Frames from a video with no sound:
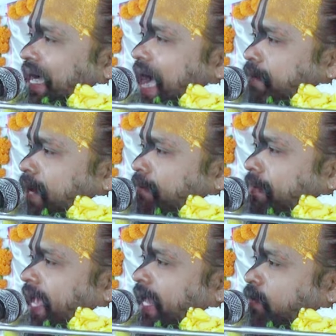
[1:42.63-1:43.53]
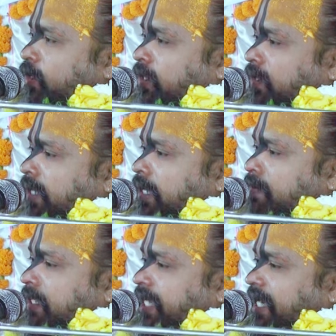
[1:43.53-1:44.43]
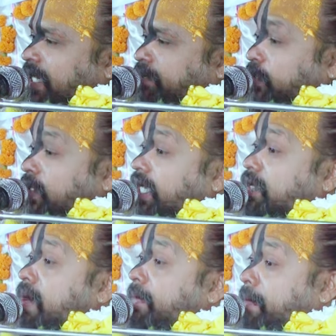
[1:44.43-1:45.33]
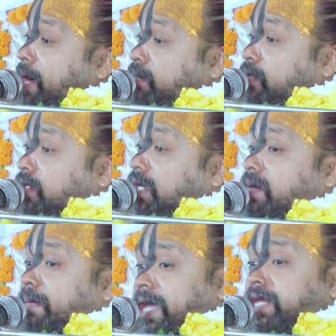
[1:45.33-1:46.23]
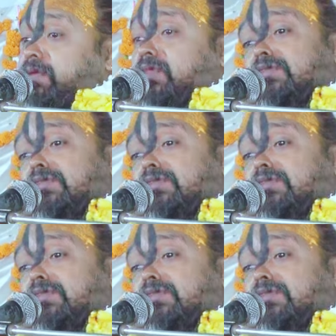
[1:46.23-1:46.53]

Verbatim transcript: আমার মেয়ের মতো কিংবা ছেলের মতো কিংবা বাবার মতো কিংবা ভাইয়ের মতো